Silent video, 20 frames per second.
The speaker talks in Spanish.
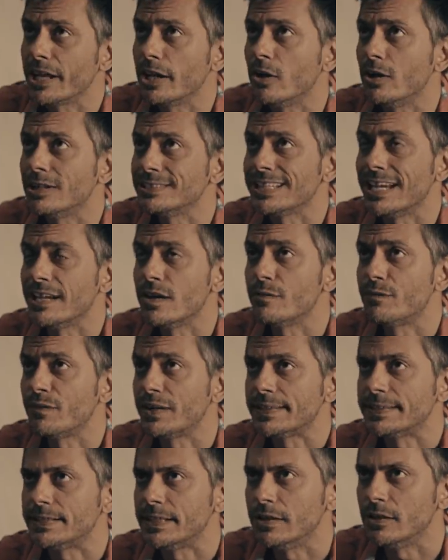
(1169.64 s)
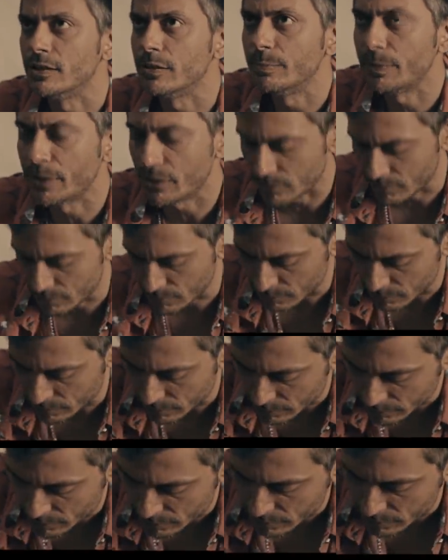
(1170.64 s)
que no les haya ofrecido,
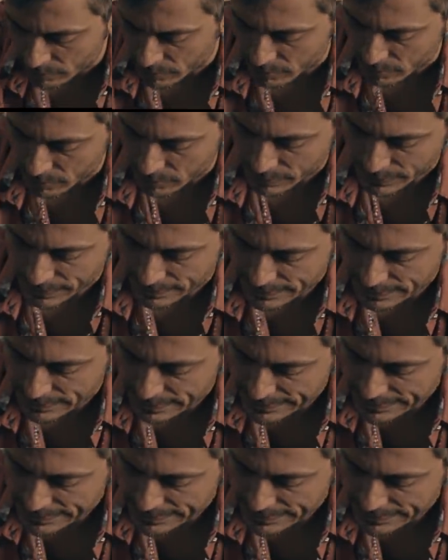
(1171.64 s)
pero es que es el